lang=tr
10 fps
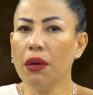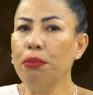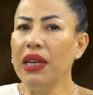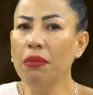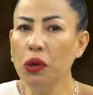
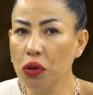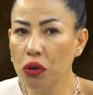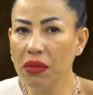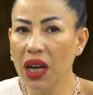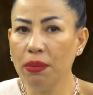
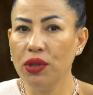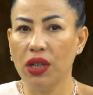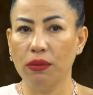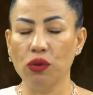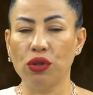Bilmiyorum ne
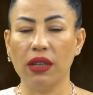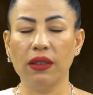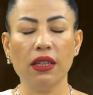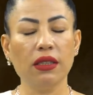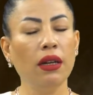yapacağım
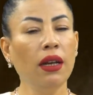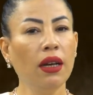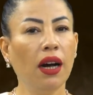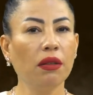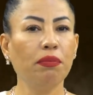Nurcan dersen
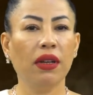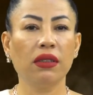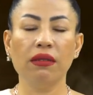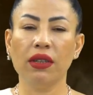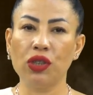alt
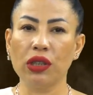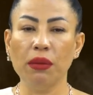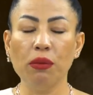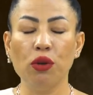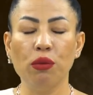bantta ve
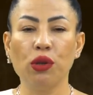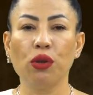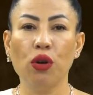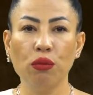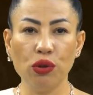açıklama
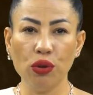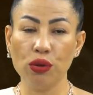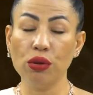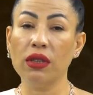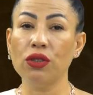bölümünde görmüş
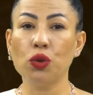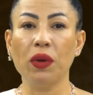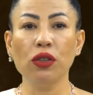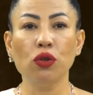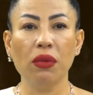olduğunuz
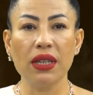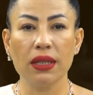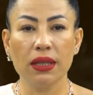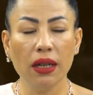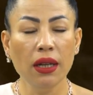danışmanlık
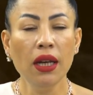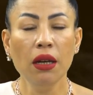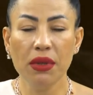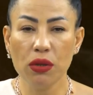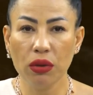numarasından
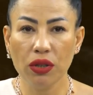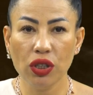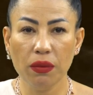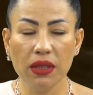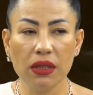bize
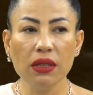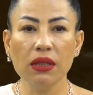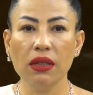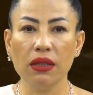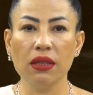
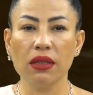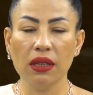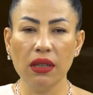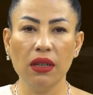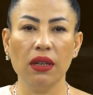ulaşabilirsiniz.
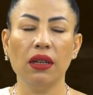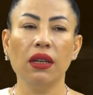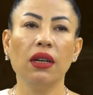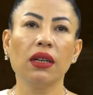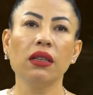Haritanızın
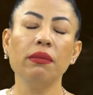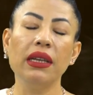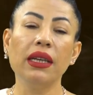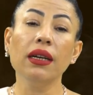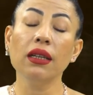geneliyle alakalı
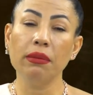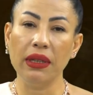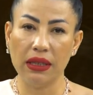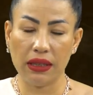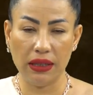bilgi
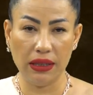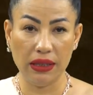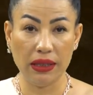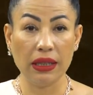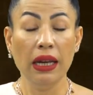
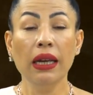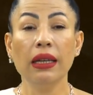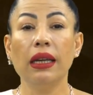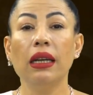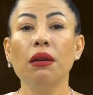alabilirsiniz.
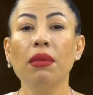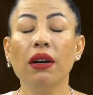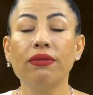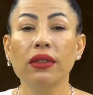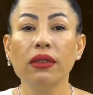Gelelim
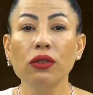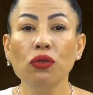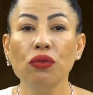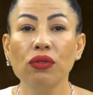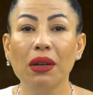
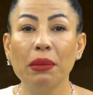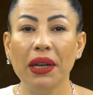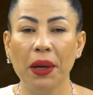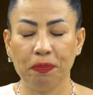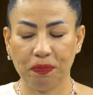haftanın
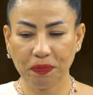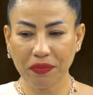gündemine.